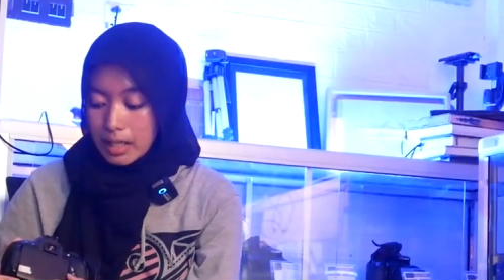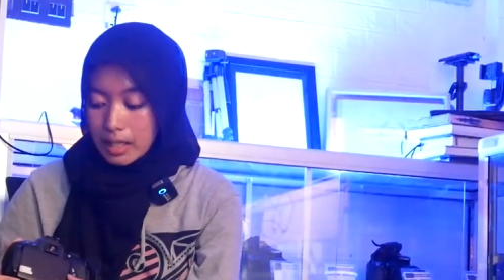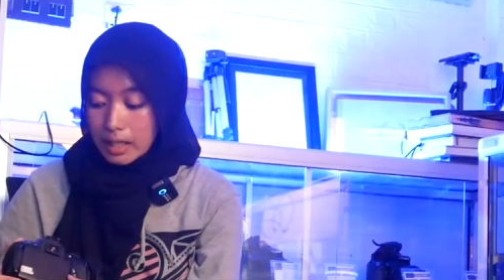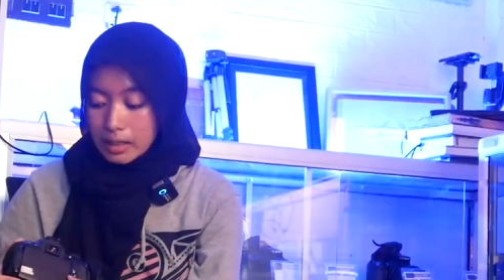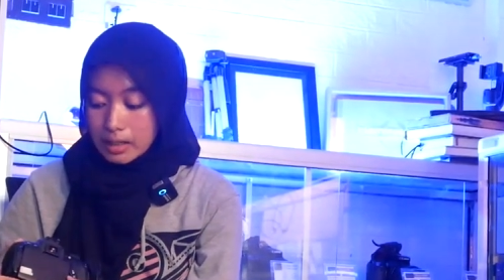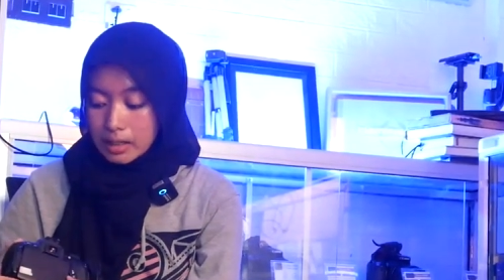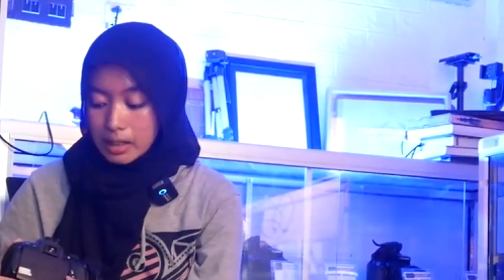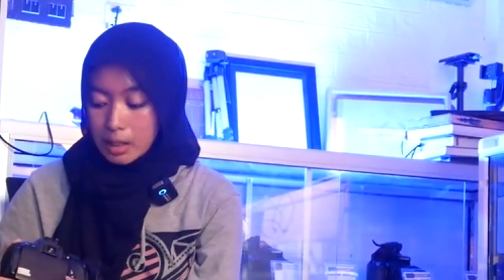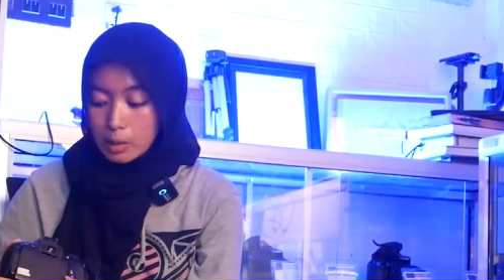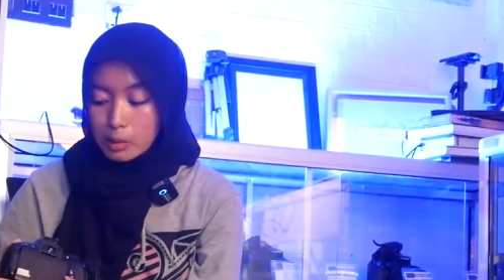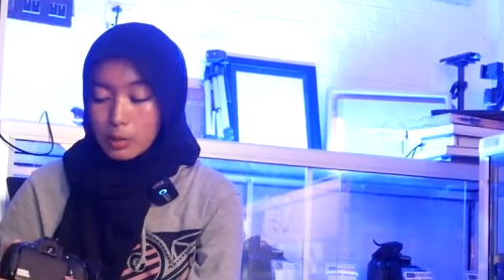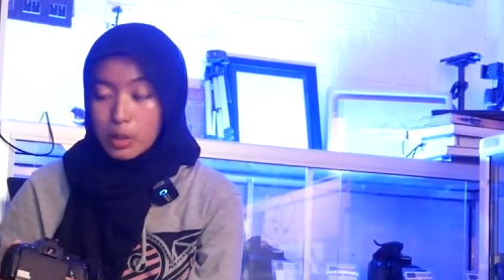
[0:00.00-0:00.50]

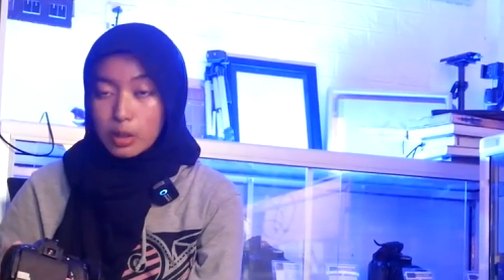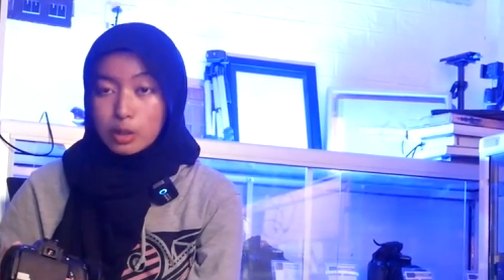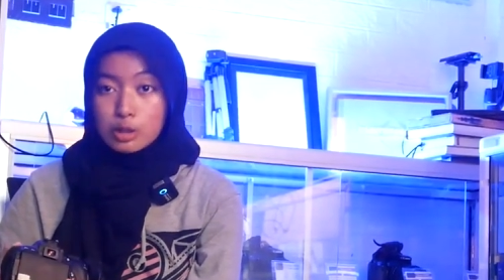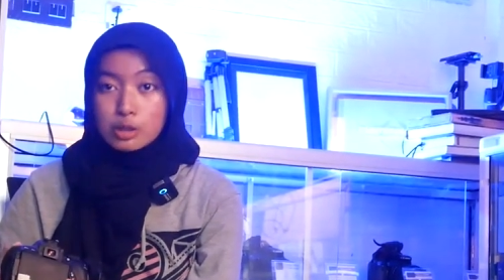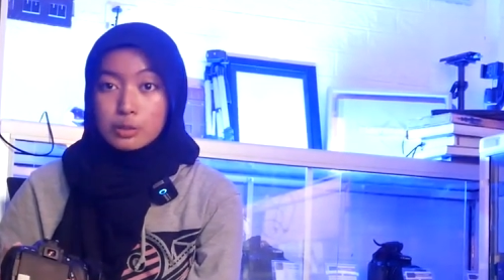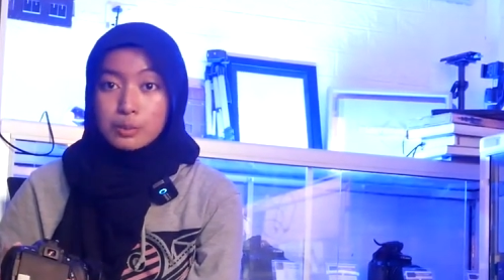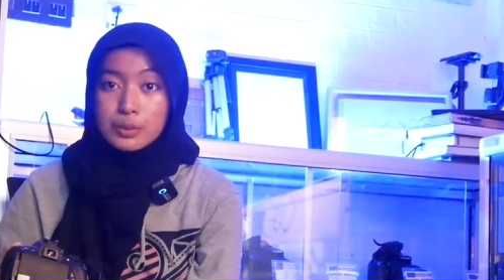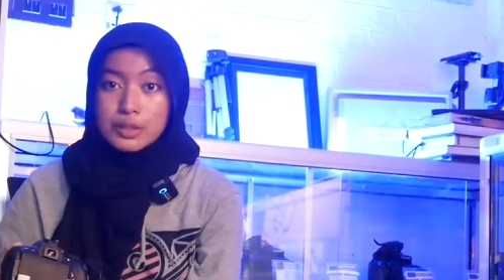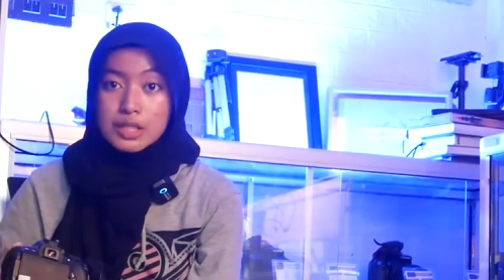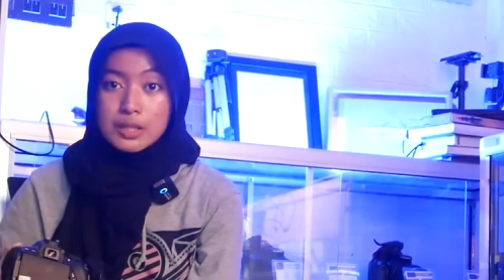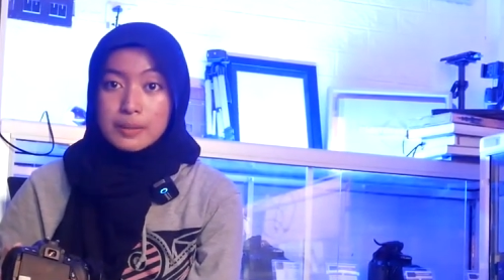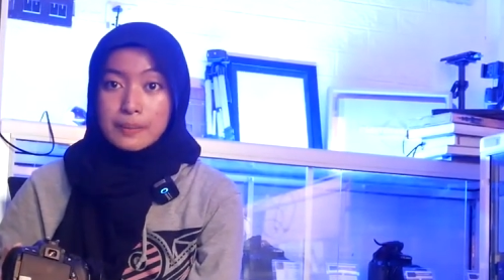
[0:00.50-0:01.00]
atau
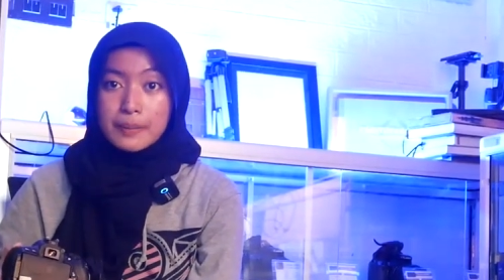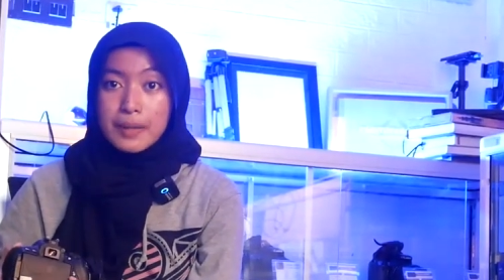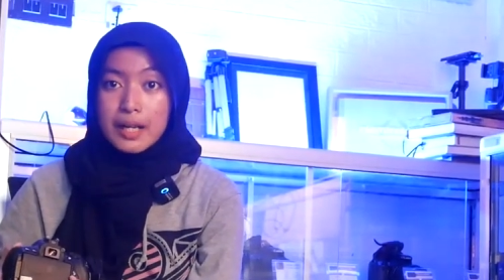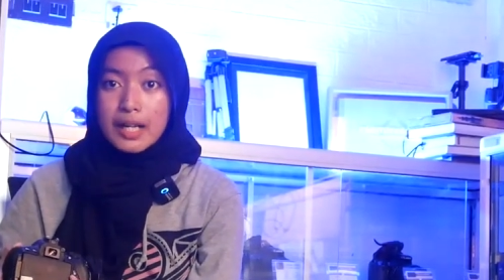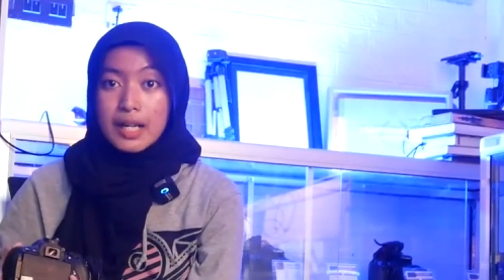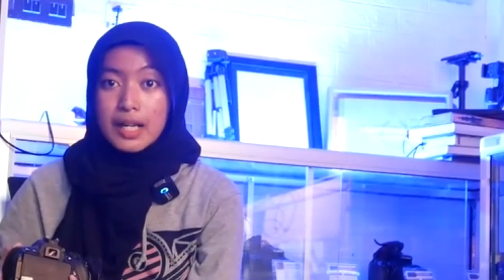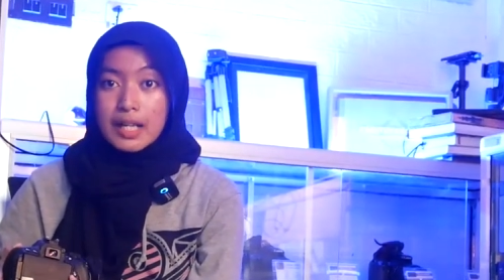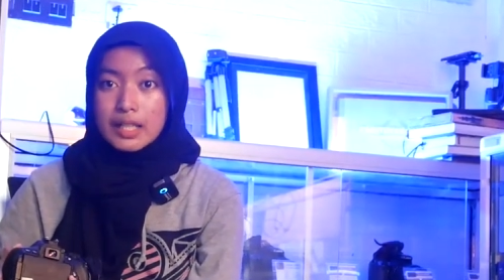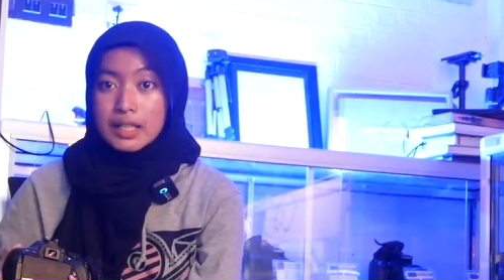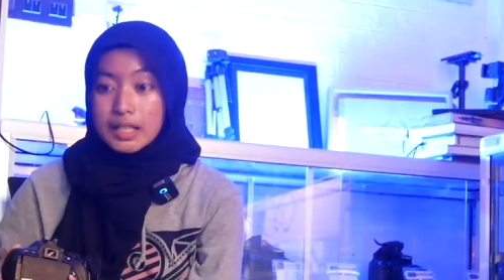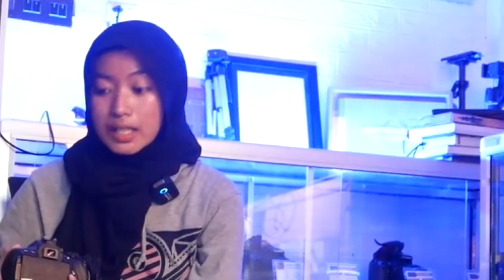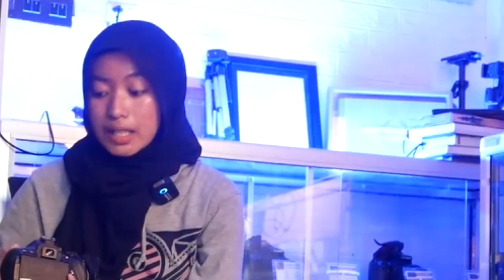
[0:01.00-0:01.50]
waktu
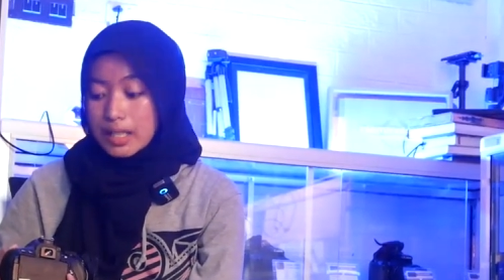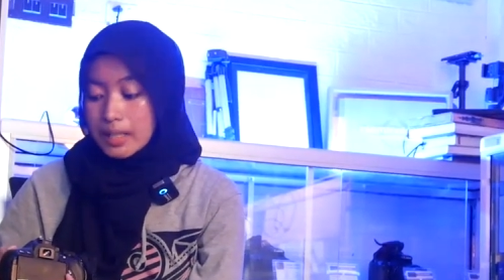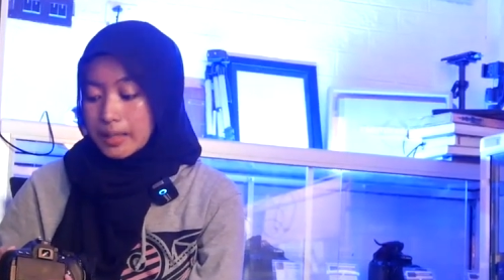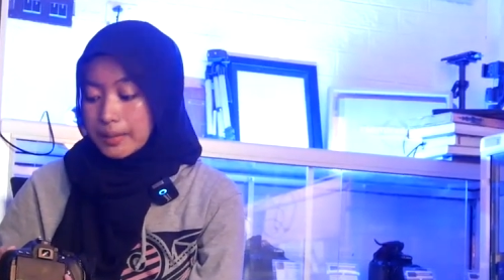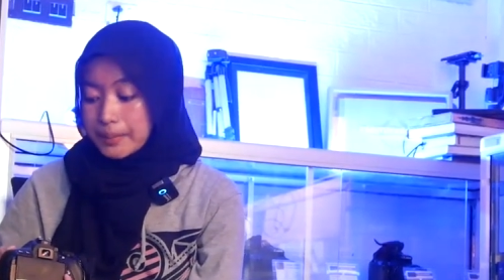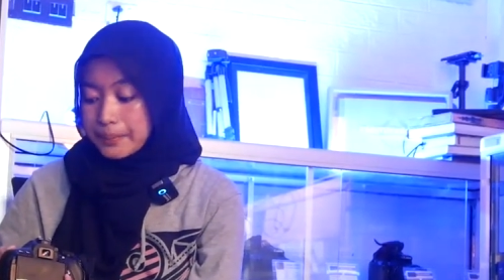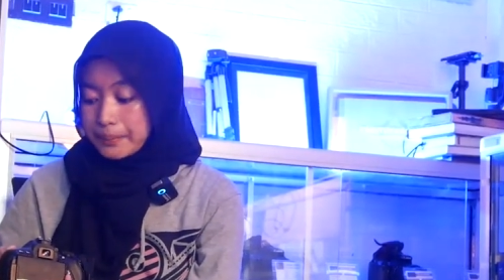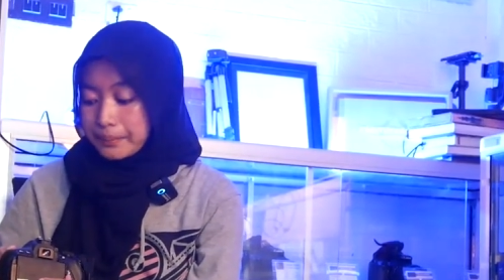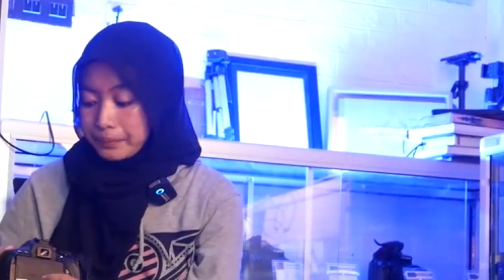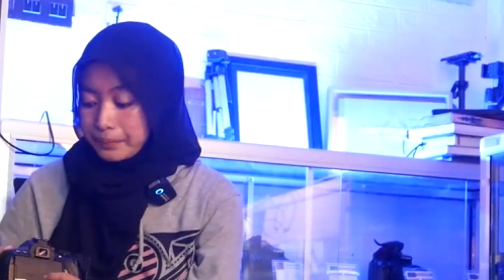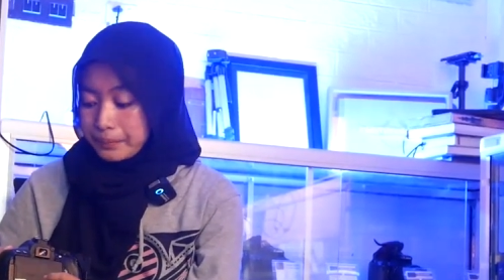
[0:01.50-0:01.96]
penyimpanan ya.